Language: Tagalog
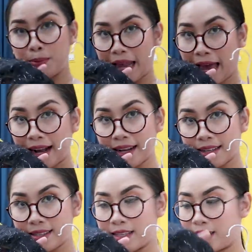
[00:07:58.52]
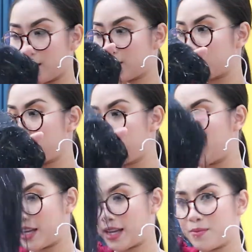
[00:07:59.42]
black, see-through.
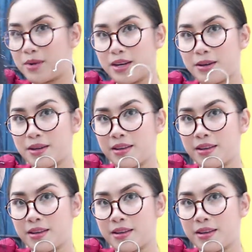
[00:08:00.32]
Yan, mga